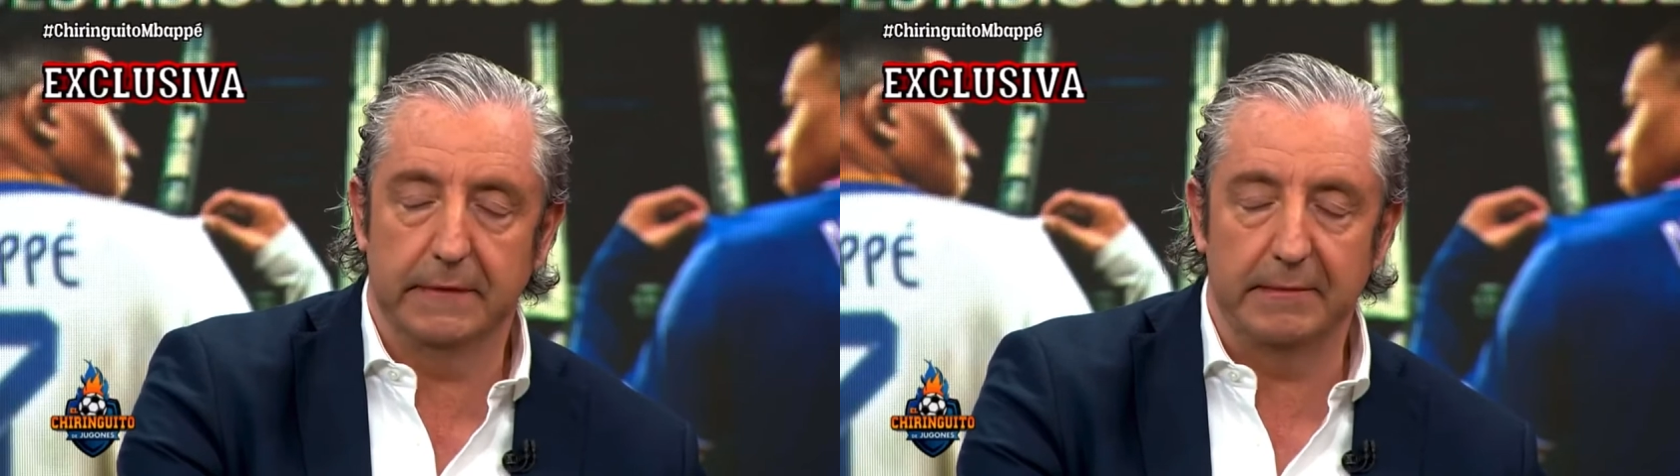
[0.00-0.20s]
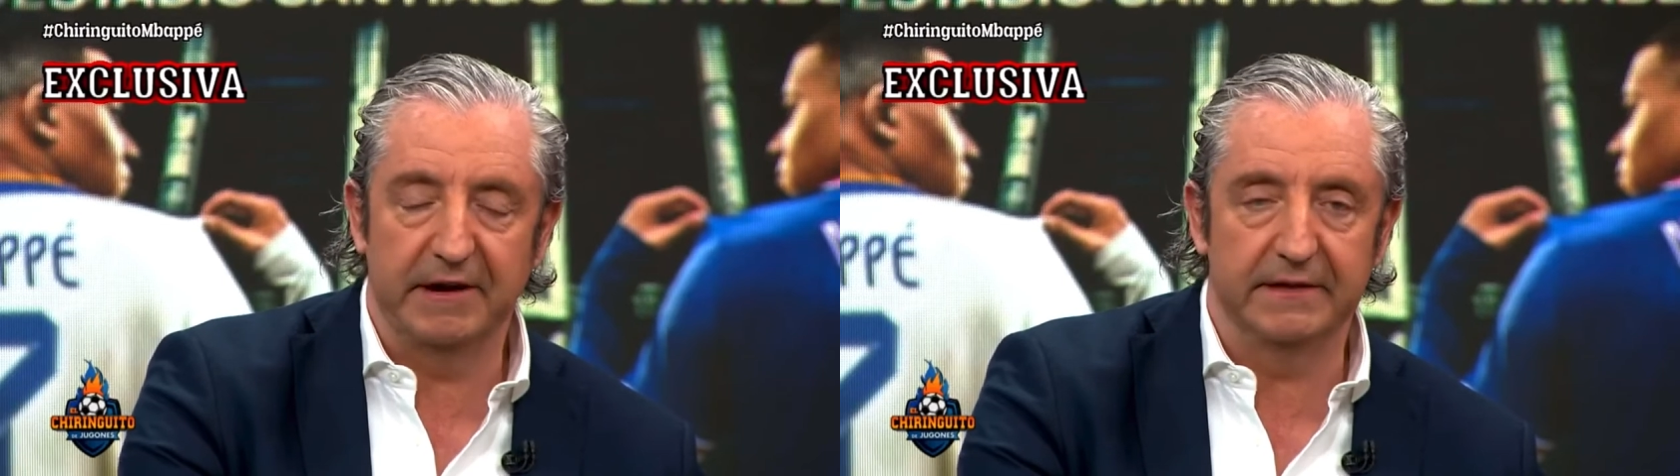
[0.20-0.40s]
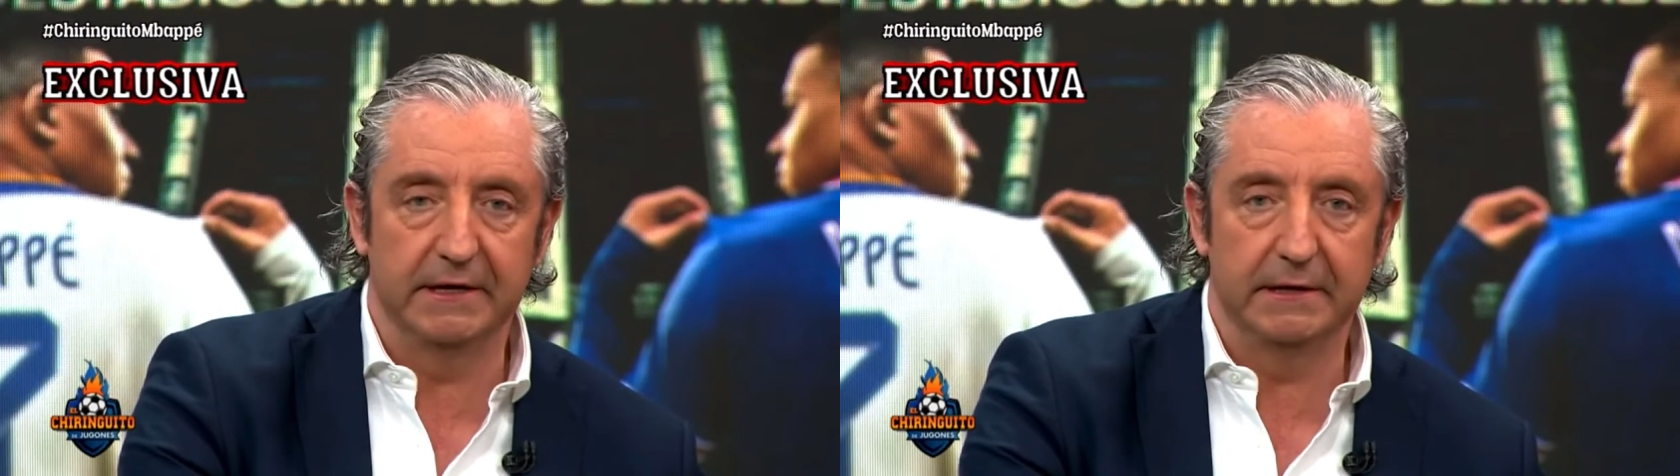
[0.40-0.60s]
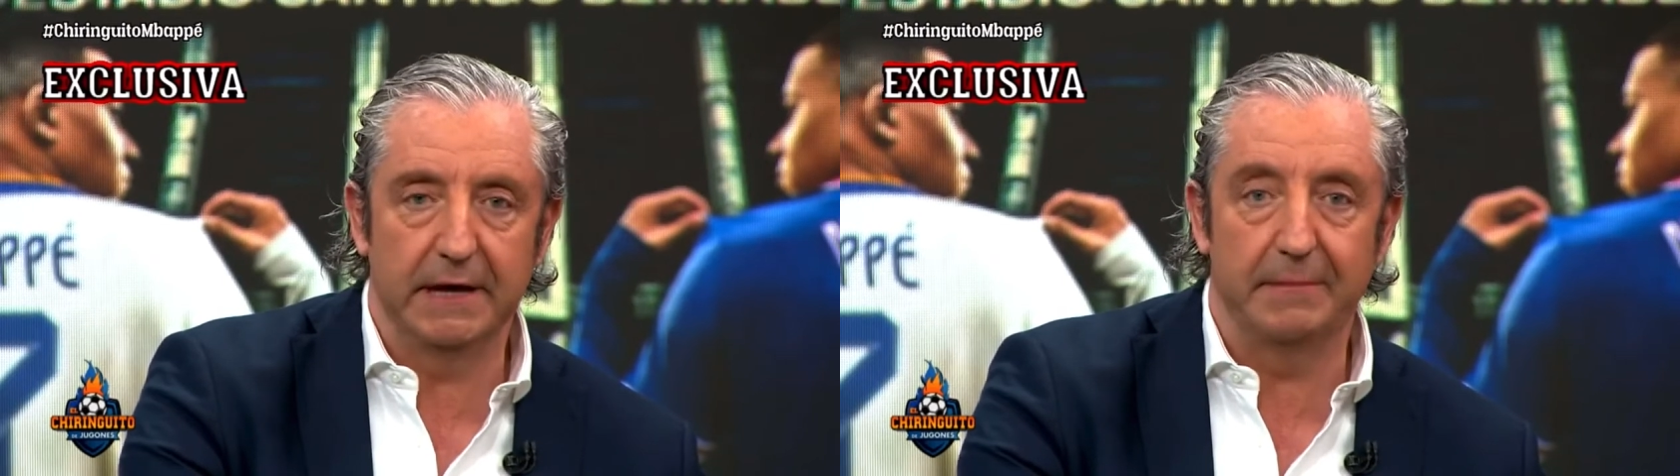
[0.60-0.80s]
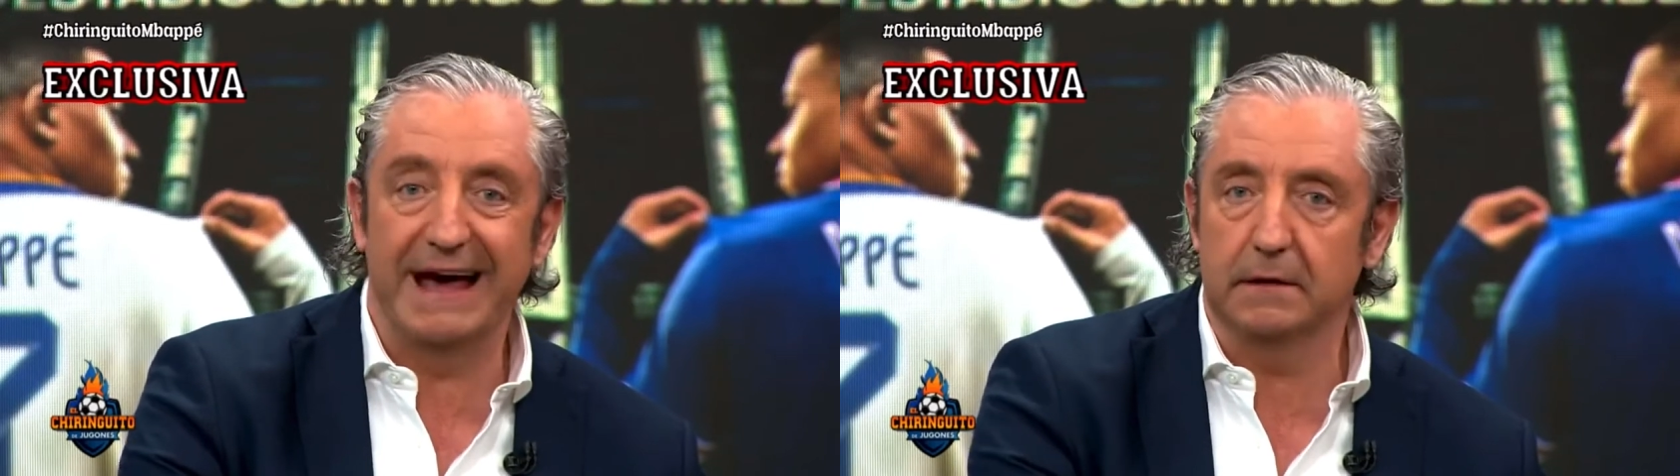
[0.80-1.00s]
Además de,
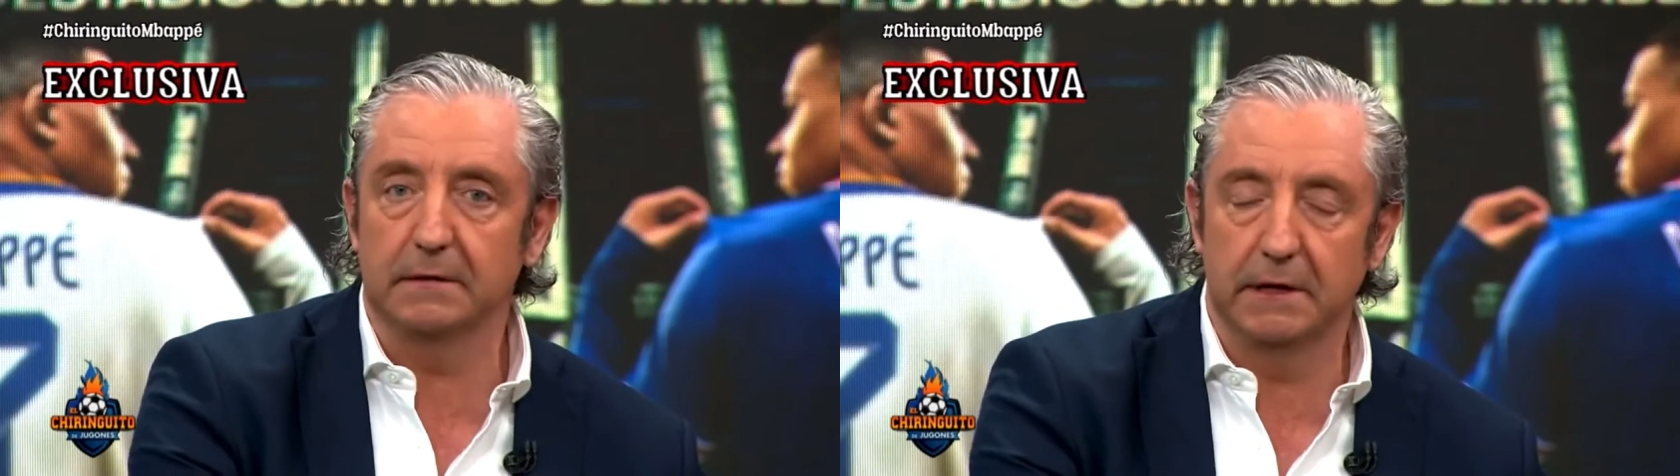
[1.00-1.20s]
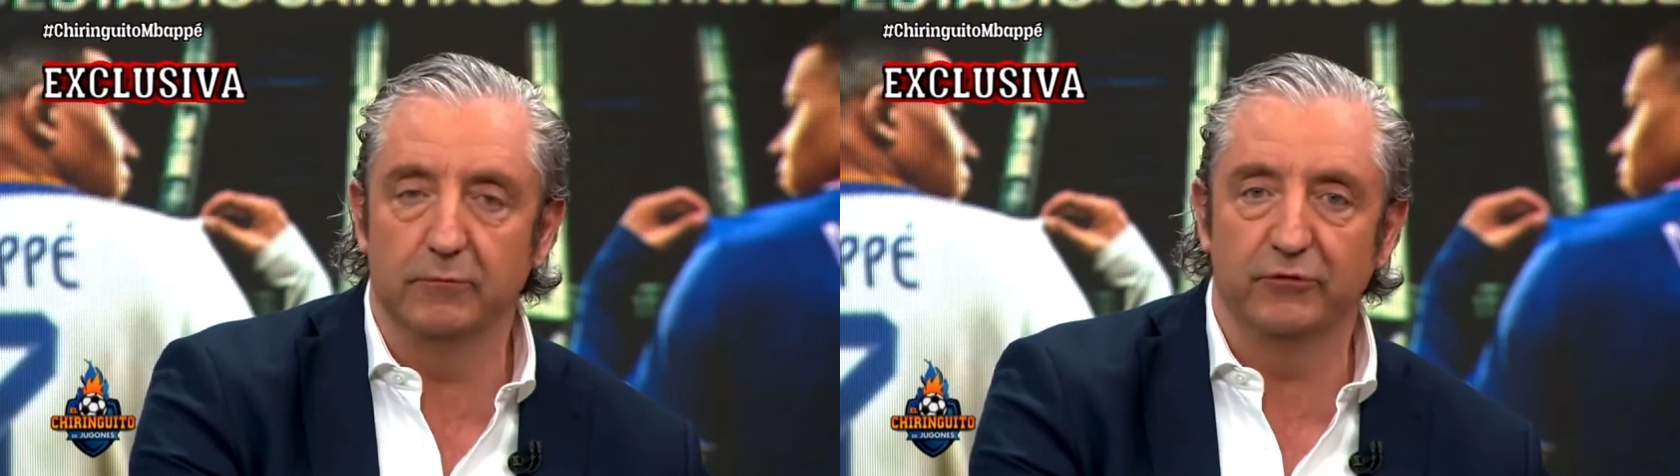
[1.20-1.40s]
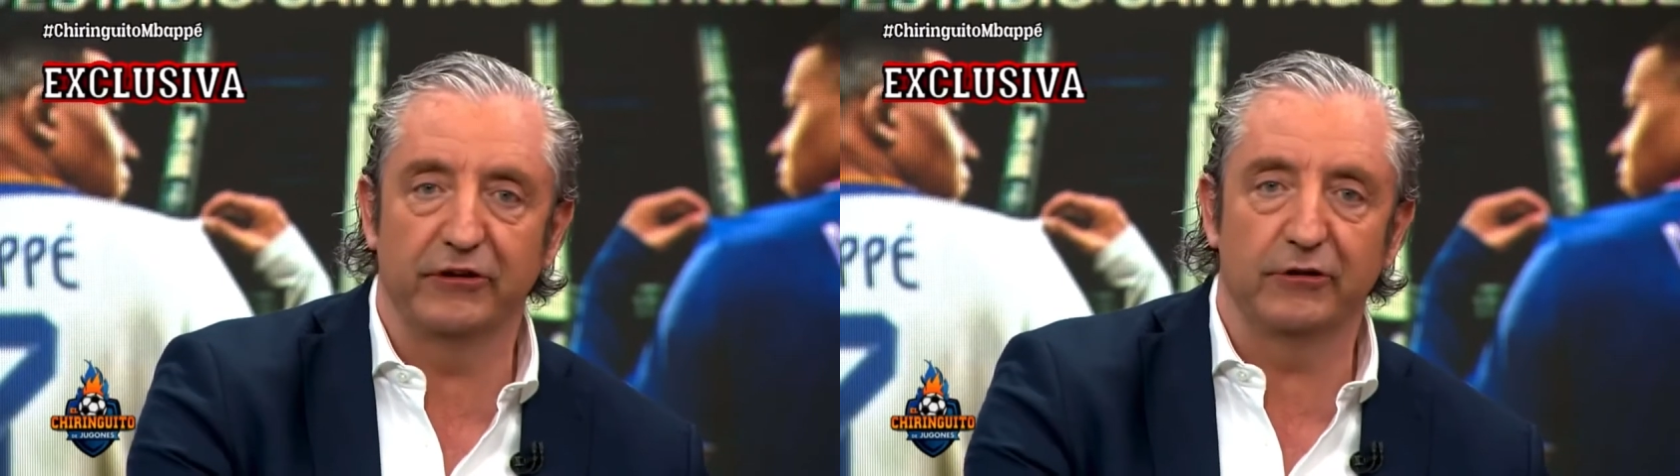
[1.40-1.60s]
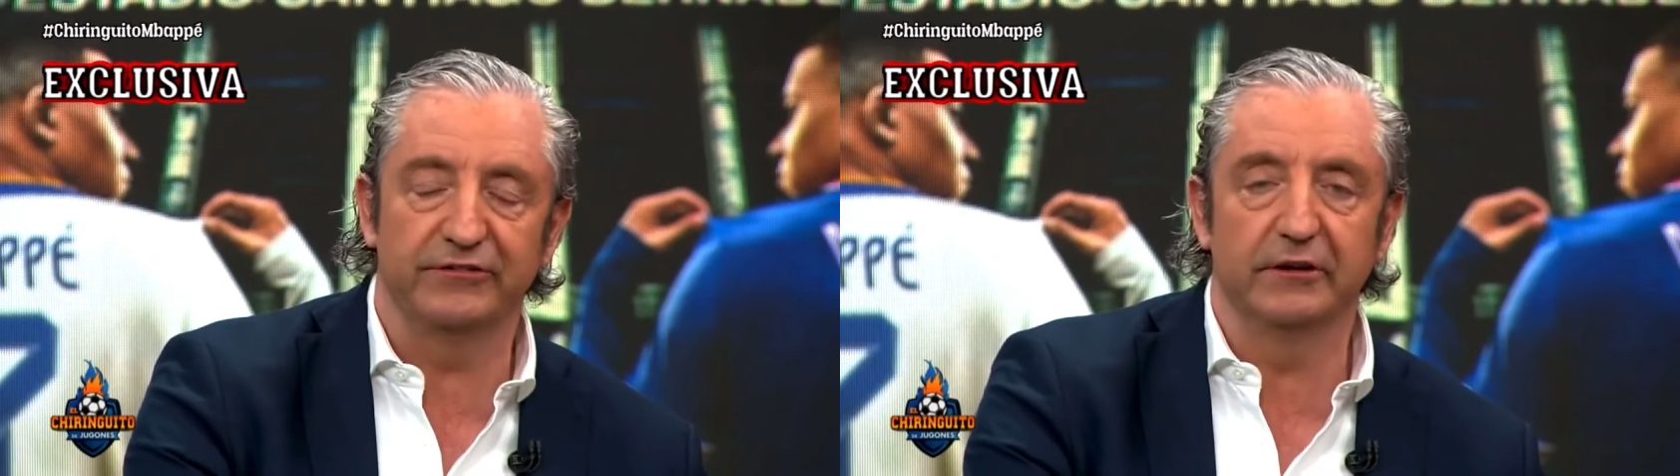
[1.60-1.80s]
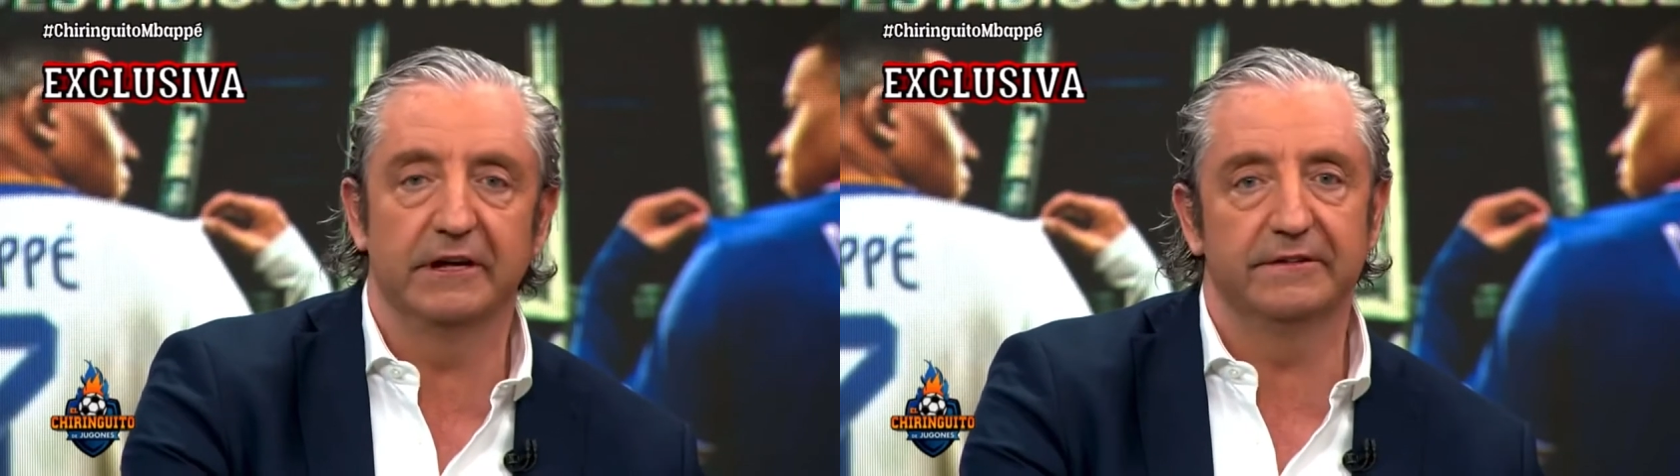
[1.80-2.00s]
hablar en muchas
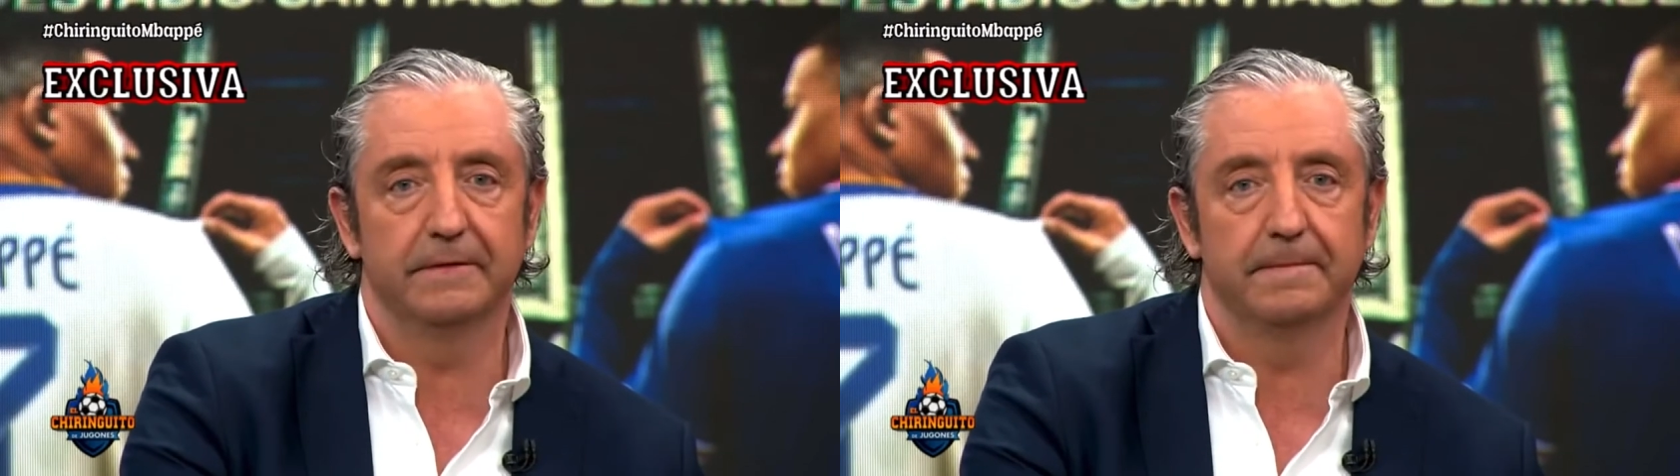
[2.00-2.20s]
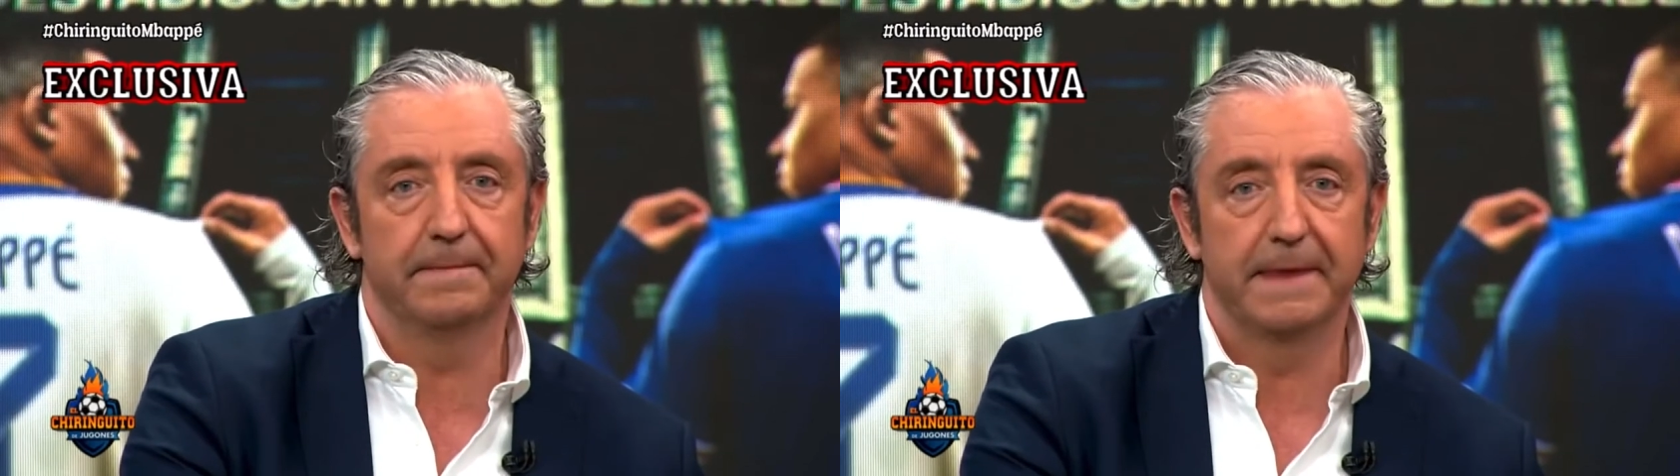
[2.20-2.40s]
ocasiones,